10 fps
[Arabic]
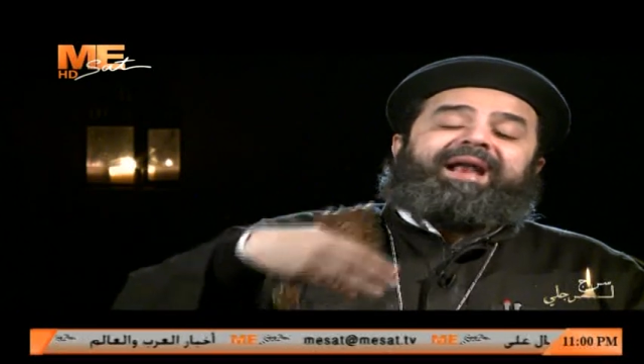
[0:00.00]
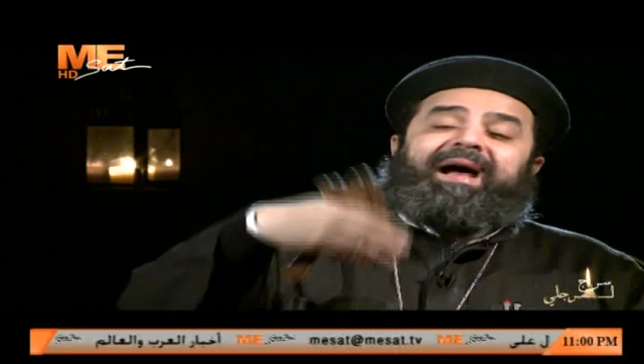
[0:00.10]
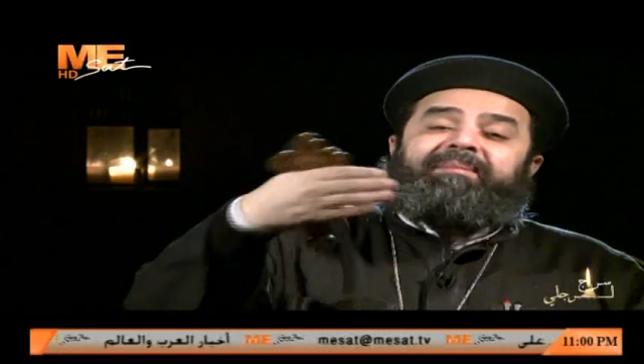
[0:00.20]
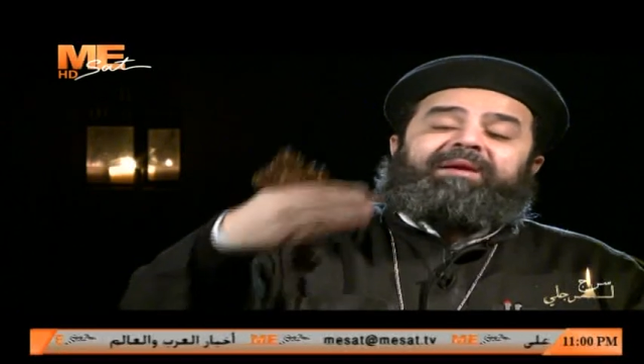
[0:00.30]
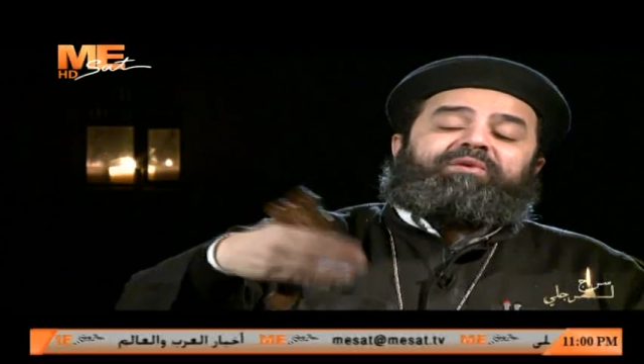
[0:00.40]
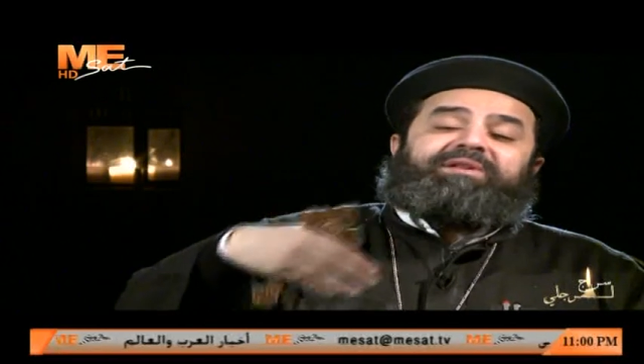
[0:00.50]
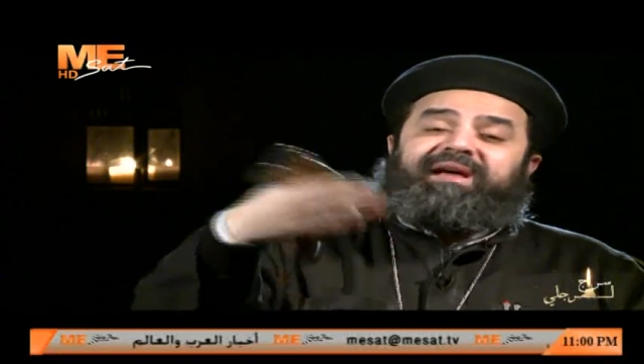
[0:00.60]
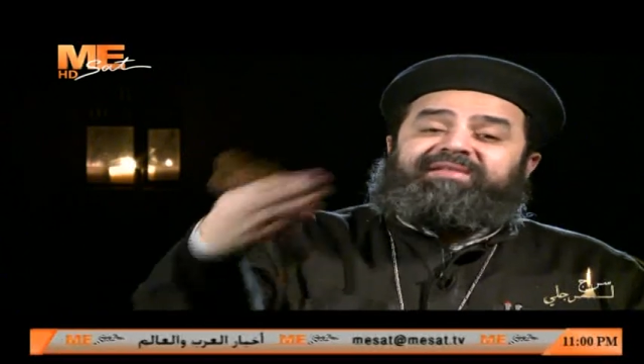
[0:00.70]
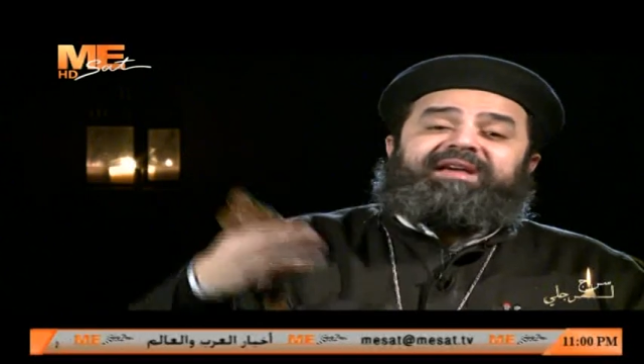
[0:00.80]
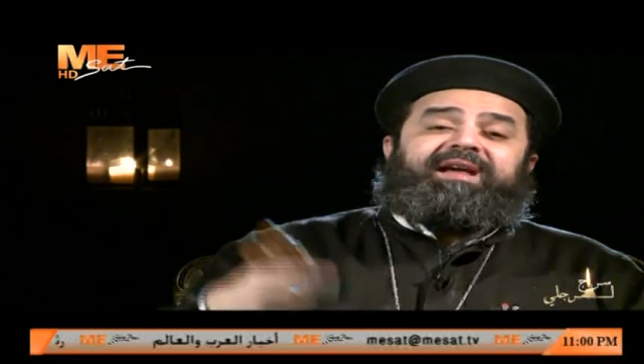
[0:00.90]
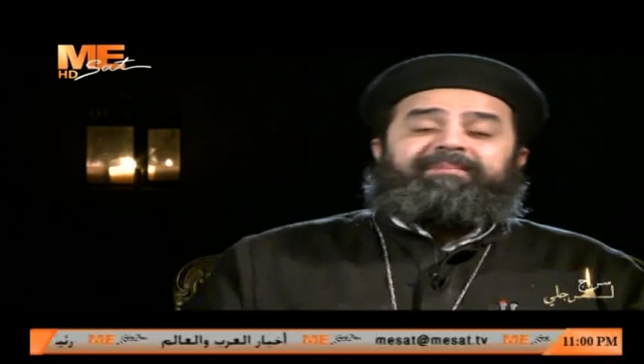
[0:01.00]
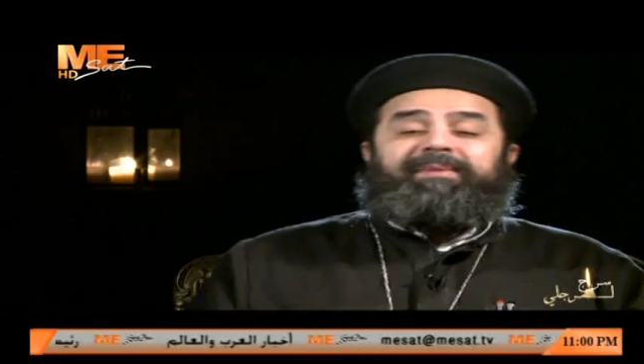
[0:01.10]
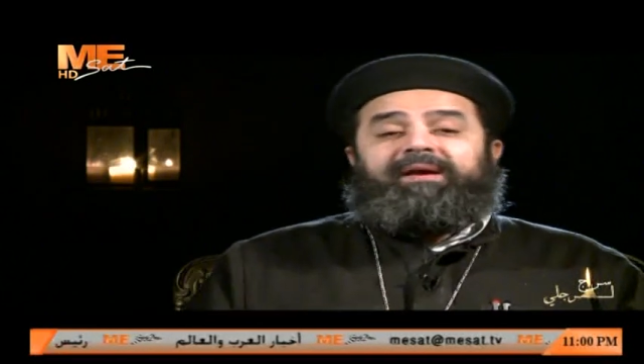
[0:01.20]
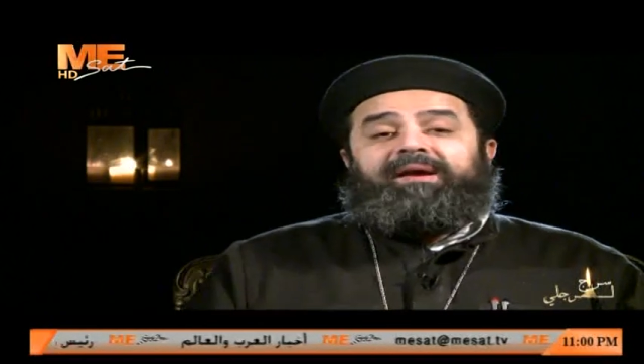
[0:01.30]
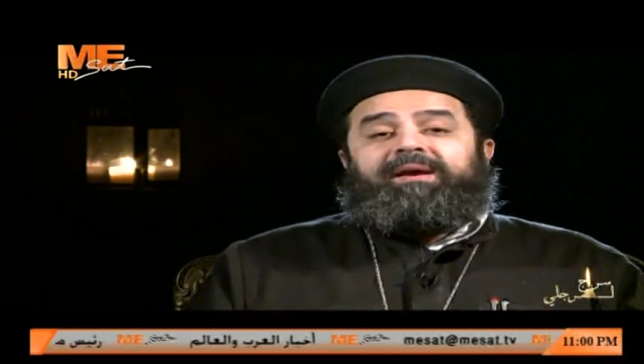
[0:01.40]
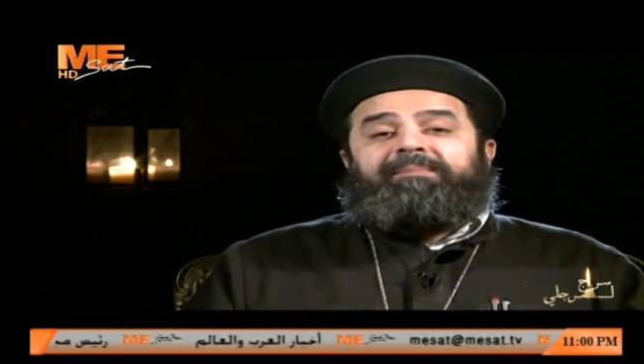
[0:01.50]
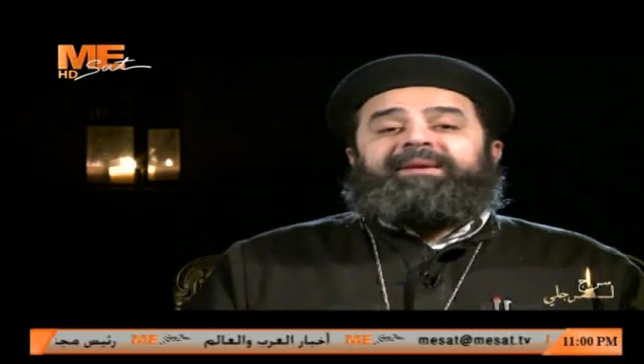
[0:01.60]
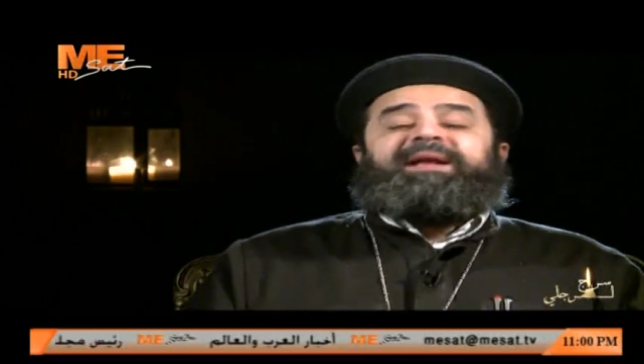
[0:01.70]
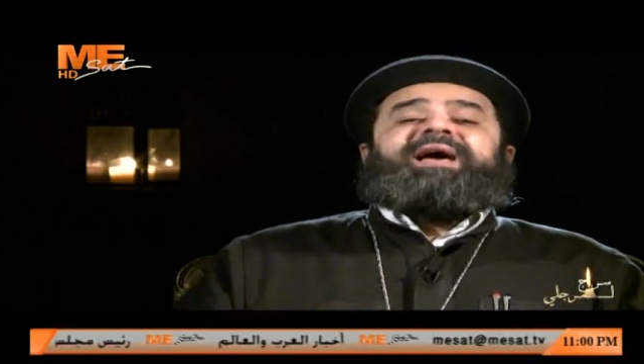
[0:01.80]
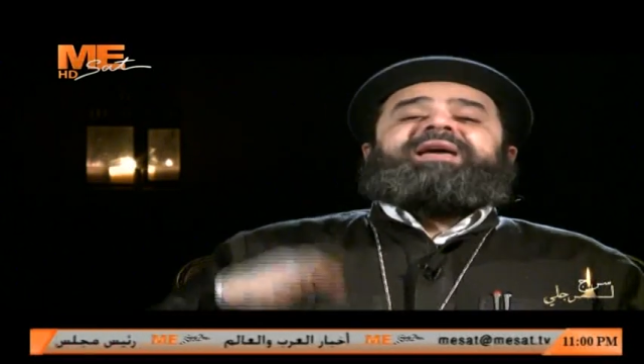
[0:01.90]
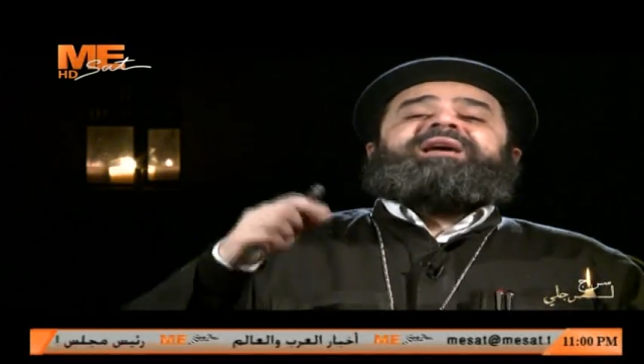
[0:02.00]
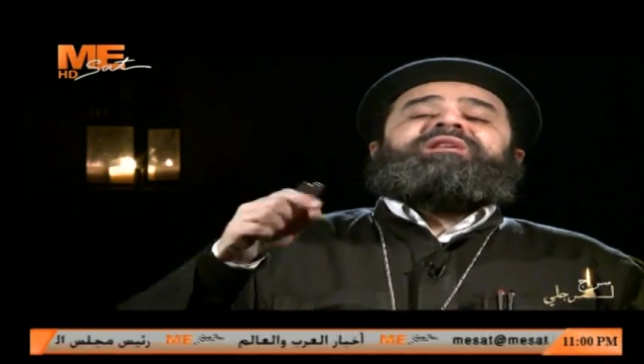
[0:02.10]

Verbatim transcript: العمل والتعزية بيلاقي